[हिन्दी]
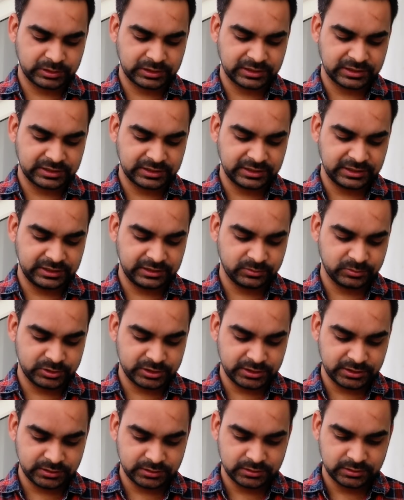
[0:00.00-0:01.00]
पर रखना नहीं है
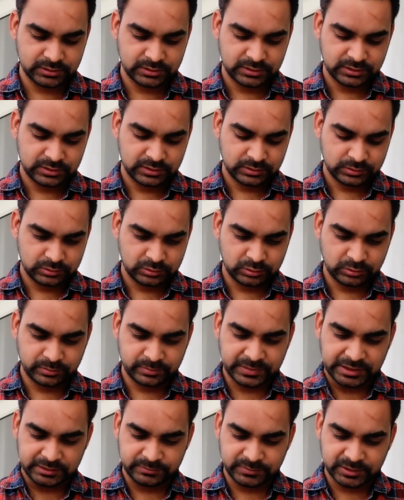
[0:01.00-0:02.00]
मुझे वो
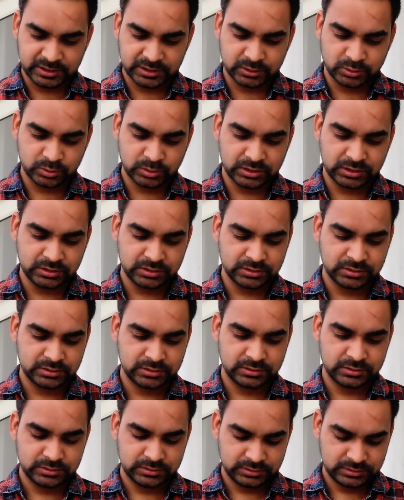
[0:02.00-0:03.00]
मैं बाद में कर दूंगा
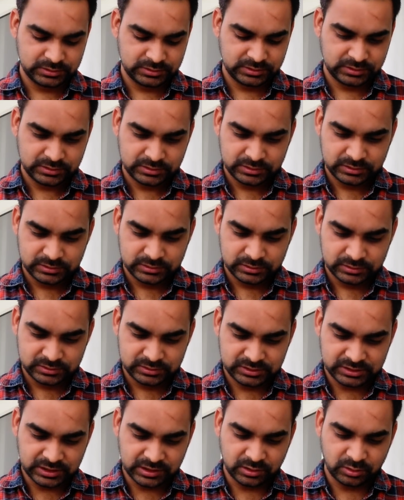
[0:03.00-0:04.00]

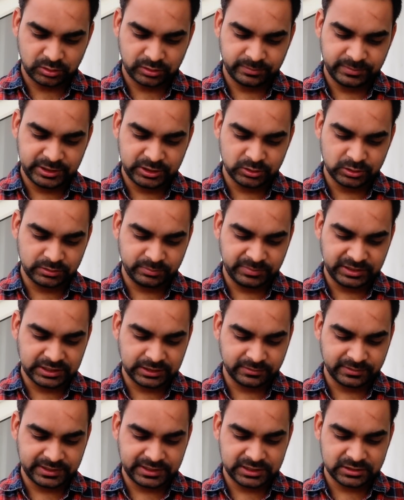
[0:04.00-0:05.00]
चारों की वीडियो लंबी
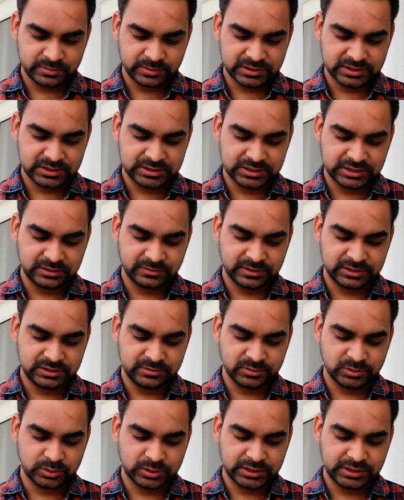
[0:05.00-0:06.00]
ना बने इस वजह से
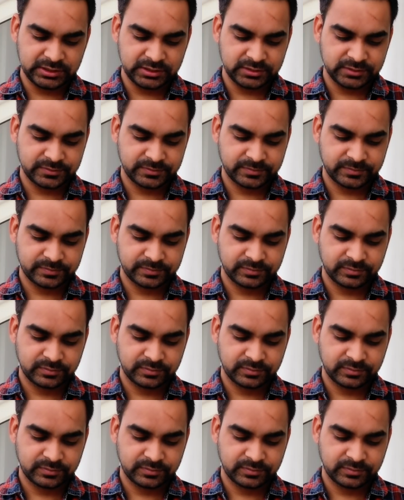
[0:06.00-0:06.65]
जल्दबाजी में हो रहा है